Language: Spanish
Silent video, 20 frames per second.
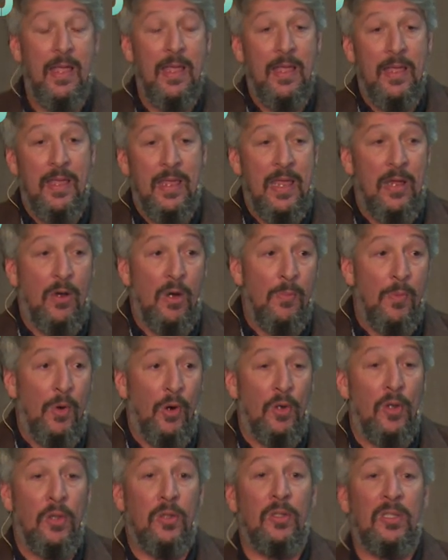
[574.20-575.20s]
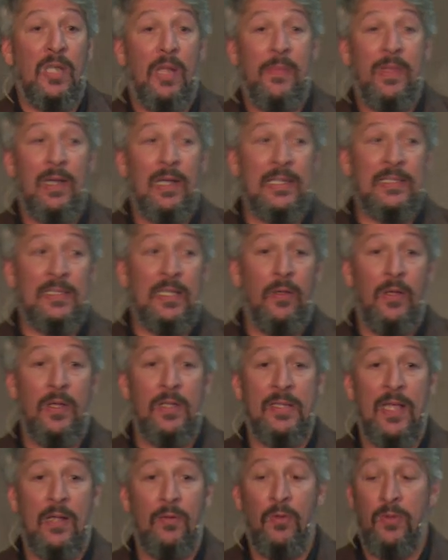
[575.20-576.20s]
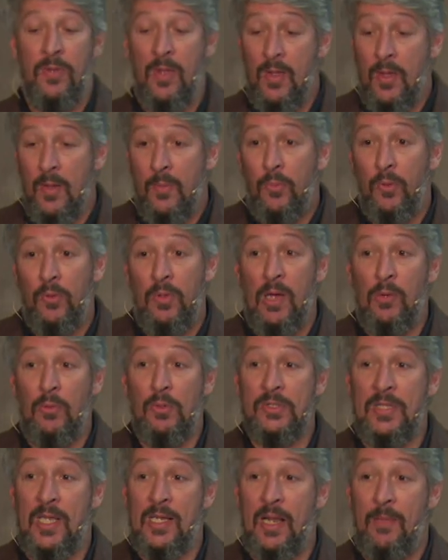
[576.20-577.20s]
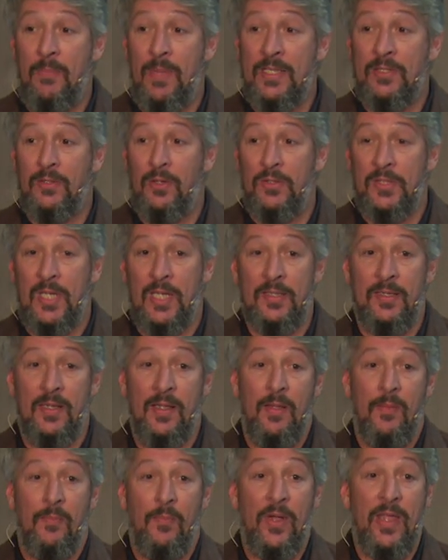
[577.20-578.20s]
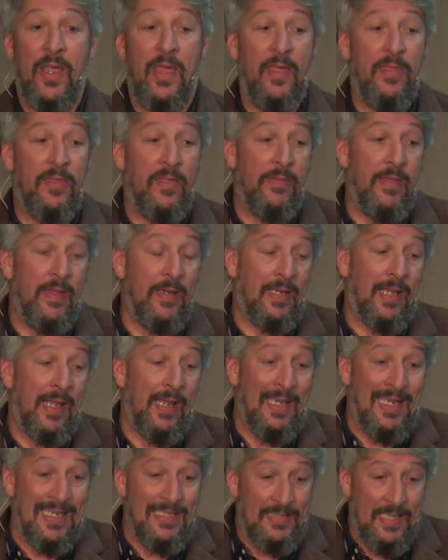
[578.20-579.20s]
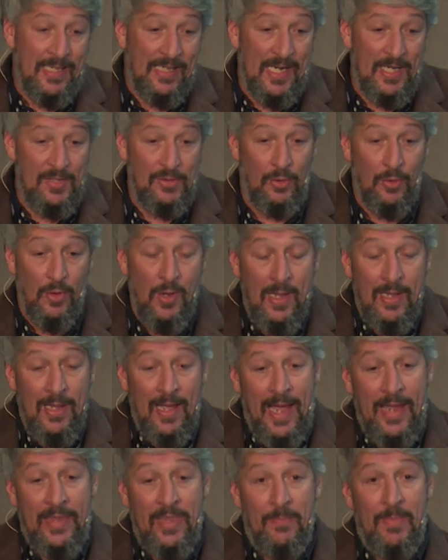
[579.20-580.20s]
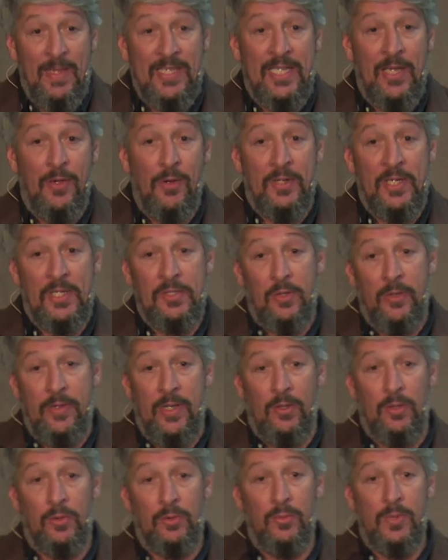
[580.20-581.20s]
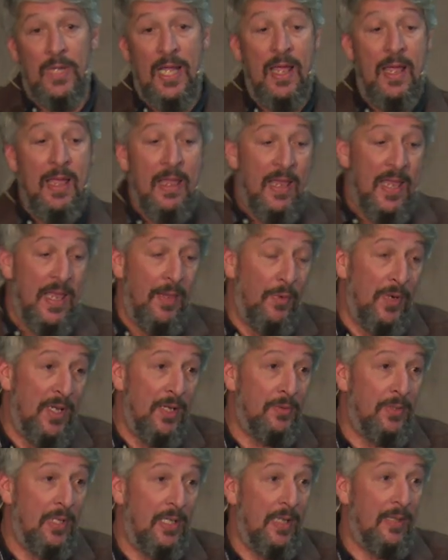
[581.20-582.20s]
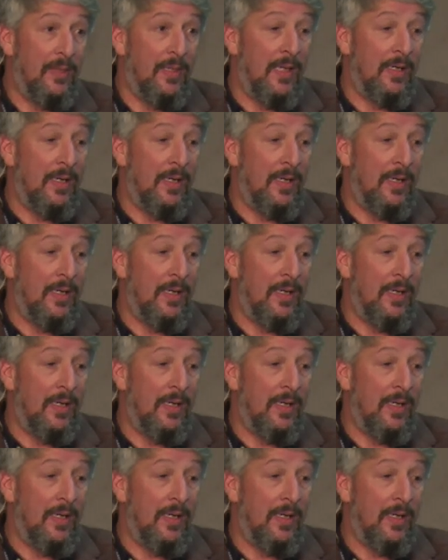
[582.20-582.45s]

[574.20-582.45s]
y como conozco también el estado de salud, puedo ajustar ambas cosas. Voy a decidir que en este caso hay demasiado riesgo de rotura y voy a utilizar